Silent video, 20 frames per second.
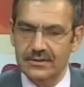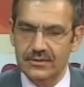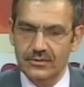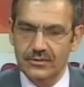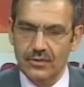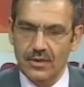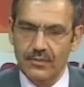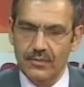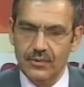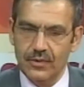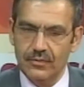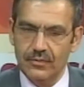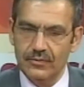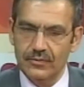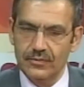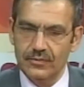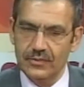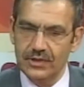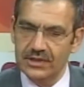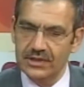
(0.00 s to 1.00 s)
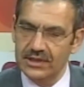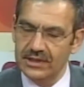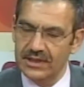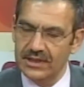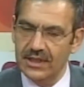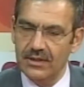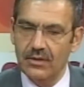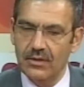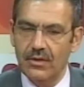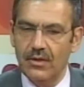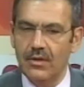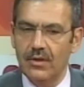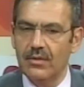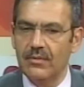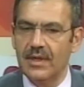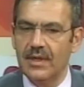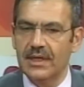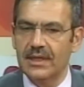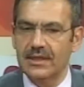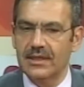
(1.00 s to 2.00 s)
toplum içinde
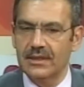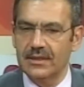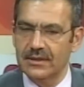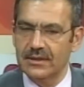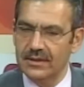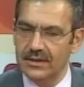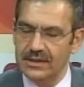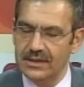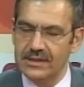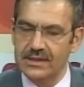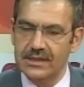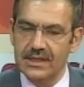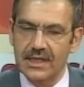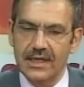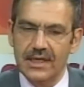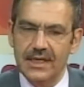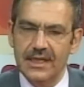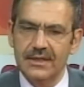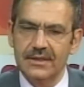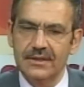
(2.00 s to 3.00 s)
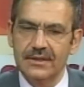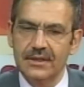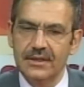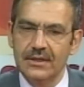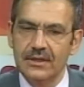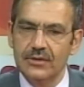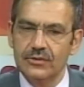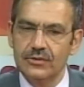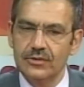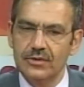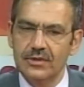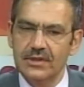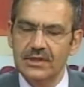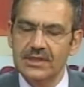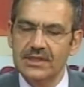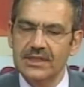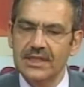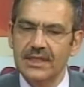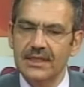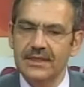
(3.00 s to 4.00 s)
olmak isterler. Çünkü
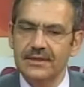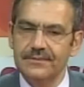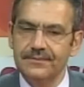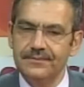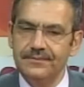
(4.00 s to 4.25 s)
insanın